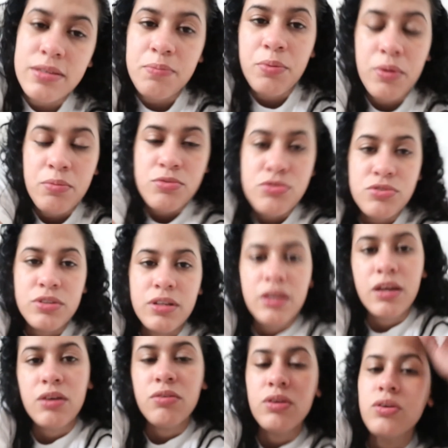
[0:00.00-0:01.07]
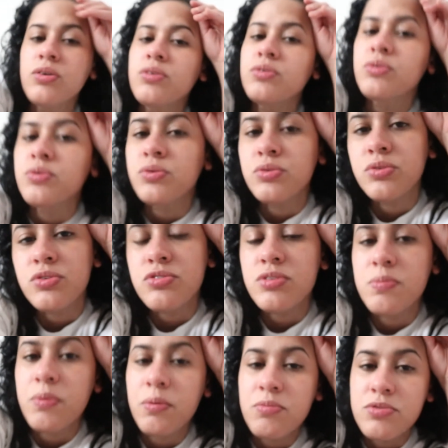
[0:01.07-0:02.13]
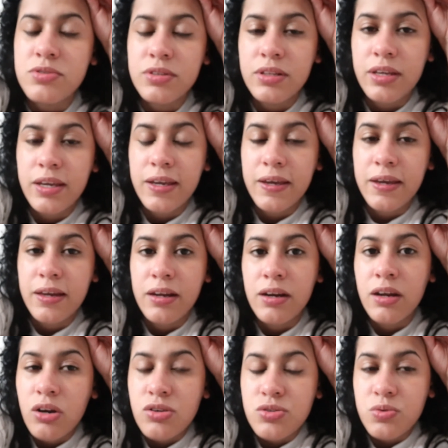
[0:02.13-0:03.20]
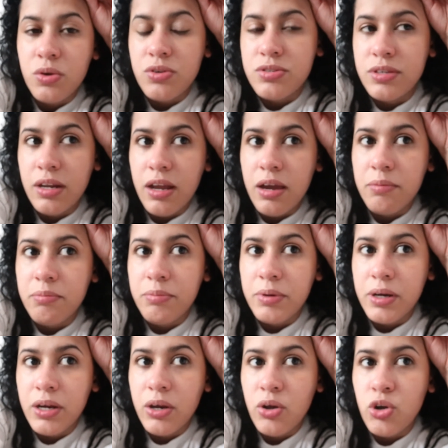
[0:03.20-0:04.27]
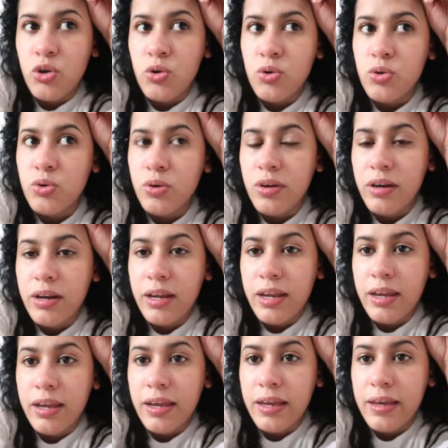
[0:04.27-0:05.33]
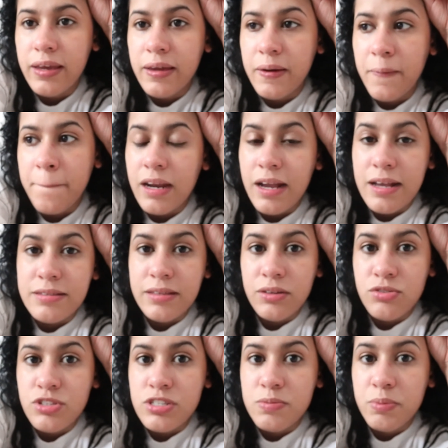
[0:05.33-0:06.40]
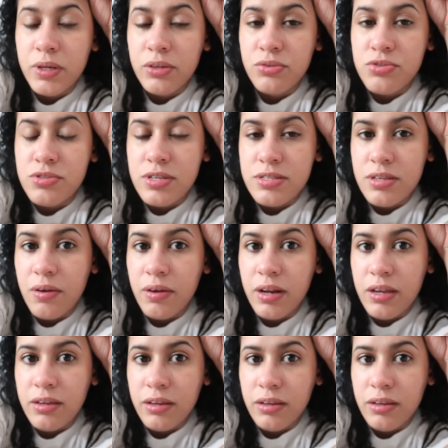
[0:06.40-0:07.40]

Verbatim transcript: ver si podemos leerlo en conjunto, si podemos leer los Juegos del Hambre o leer La Casa de los Espíritus de Isabel